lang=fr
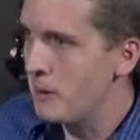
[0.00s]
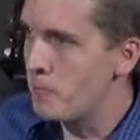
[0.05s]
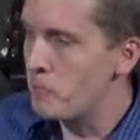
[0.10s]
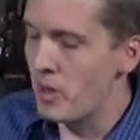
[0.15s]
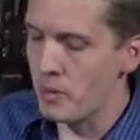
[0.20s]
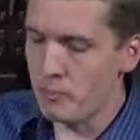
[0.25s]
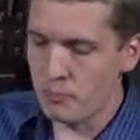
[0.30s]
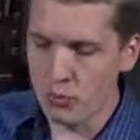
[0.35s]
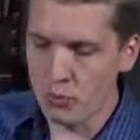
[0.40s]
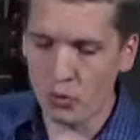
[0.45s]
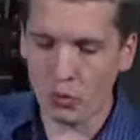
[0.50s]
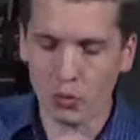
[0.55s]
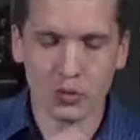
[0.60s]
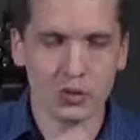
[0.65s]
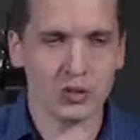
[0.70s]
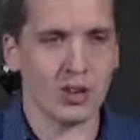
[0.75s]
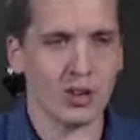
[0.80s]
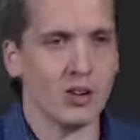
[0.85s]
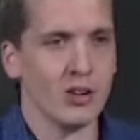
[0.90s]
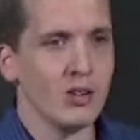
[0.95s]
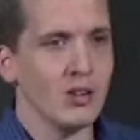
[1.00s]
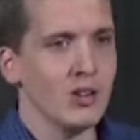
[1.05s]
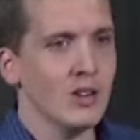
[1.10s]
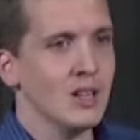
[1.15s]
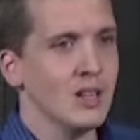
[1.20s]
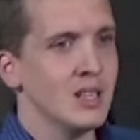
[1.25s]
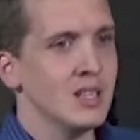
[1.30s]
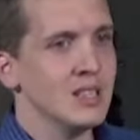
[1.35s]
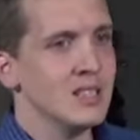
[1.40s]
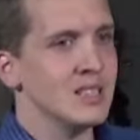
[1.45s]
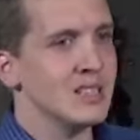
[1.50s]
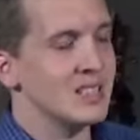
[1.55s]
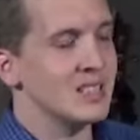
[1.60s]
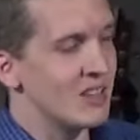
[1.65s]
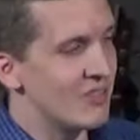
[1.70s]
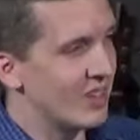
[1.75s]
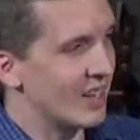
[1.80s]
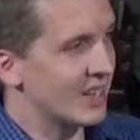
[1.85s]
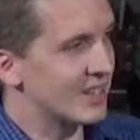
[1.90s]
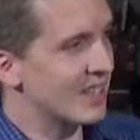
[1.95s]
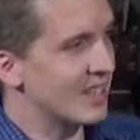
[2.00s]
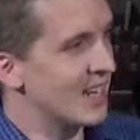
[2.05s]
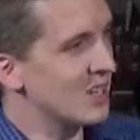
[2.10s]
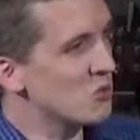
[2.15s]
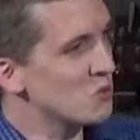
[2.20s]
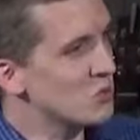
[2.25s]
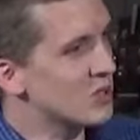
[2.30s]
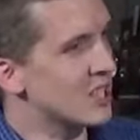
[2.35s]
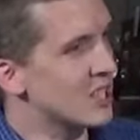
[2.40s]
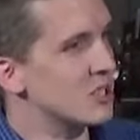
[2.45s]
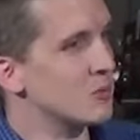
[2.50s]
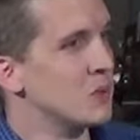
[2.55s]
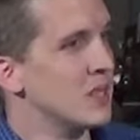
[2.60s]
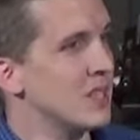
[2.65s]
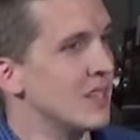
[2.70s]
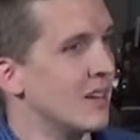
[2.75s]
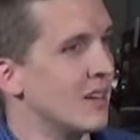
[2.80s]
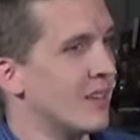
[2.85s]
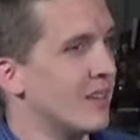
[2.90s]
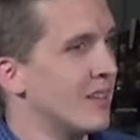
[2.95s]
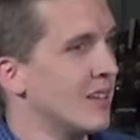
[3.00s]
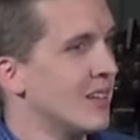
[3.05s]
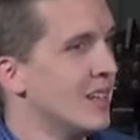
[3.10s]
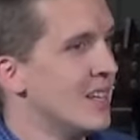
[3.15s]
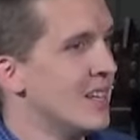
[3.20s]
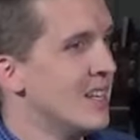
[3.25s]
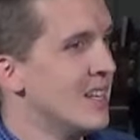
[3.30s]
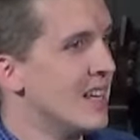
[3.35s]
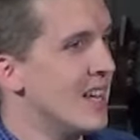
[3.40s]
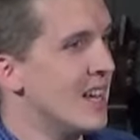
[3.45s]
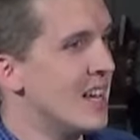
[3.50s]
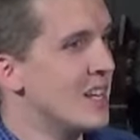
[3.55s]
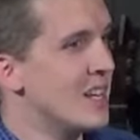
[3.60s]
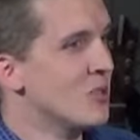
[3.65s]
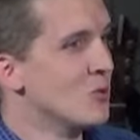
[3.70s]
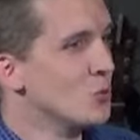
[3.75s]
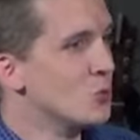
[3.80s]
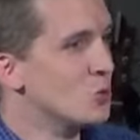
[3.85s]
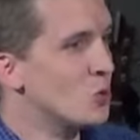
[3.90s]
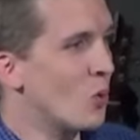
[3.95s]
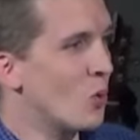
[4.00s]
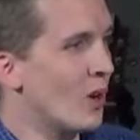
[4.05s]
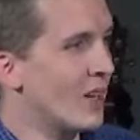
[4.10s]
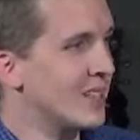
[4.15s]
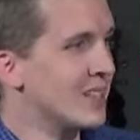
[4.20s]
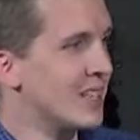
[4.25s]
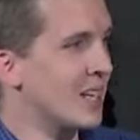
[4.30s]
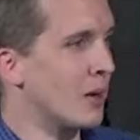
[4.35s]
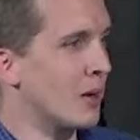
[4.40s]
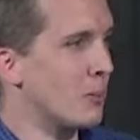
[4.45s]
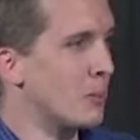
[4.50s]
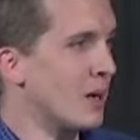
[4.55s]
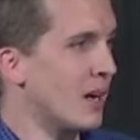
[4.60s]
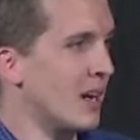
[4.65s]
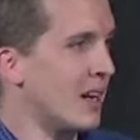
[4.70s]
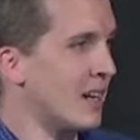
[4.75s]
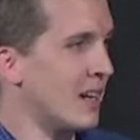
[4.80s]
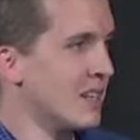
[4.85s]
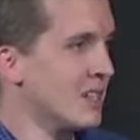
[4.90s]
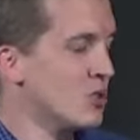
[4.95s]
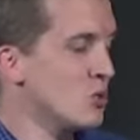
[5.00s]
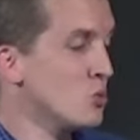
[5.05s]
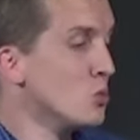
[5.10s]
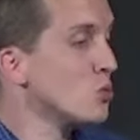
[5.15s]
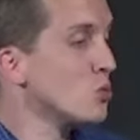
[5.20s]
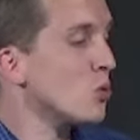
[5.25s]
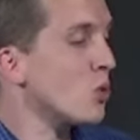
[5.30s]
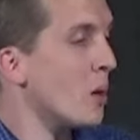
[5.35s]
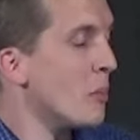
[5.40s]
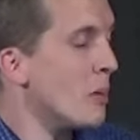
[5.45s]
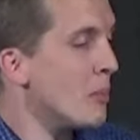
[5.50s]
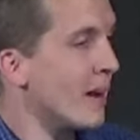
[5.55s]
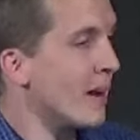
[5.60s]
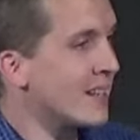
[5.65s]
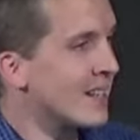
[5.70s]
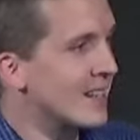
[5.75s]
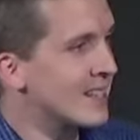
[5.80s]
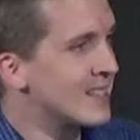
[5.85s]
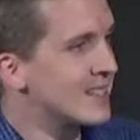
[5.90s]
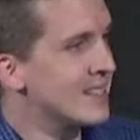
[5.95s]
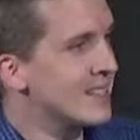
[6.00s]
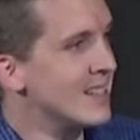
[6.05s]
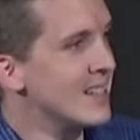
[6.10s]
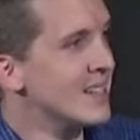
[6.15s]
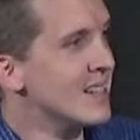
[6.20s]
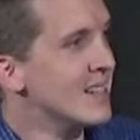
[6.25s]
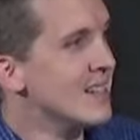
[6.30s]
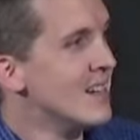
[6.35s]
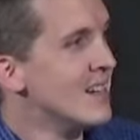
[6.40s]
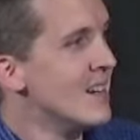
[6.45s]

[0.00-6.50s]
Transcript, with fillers: Mais pour autant, ces versets, ils nous inspirent. Et ils nous sont, ils nous sont quand même adressés